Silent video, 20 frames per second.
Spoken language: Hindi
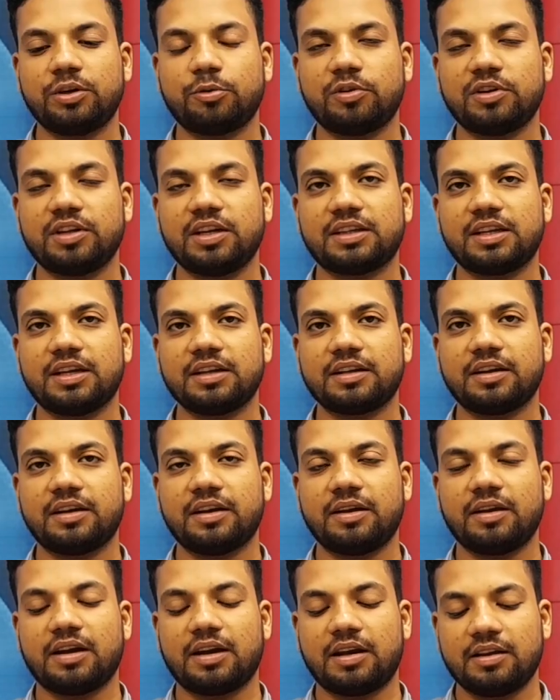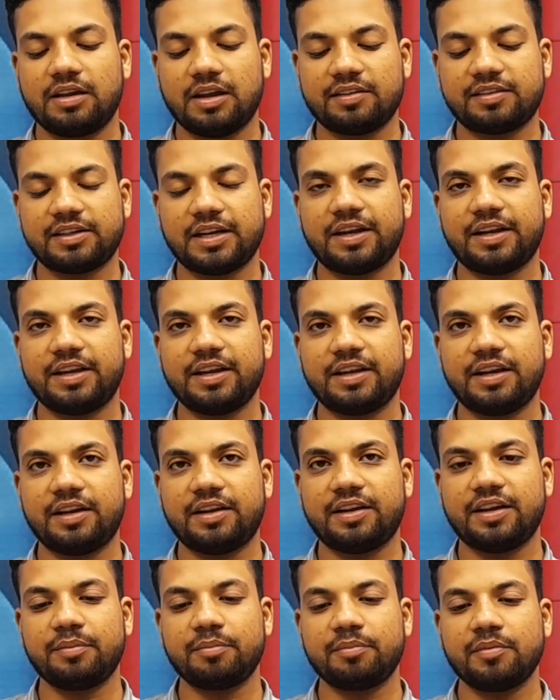होने तक एसआईटी की
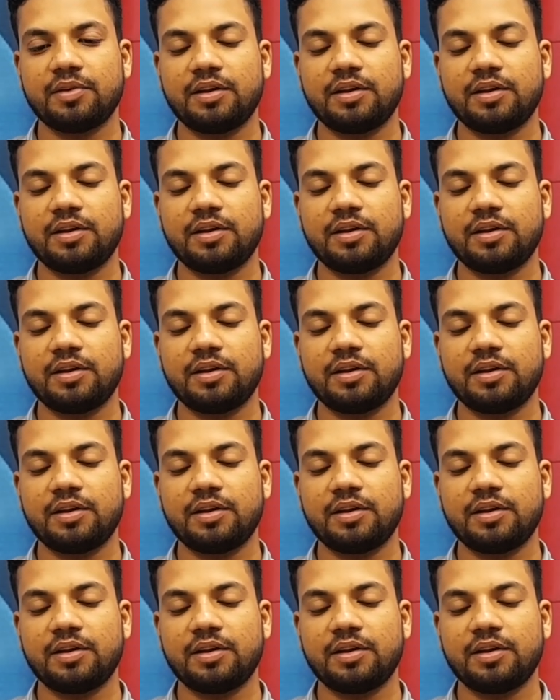टीम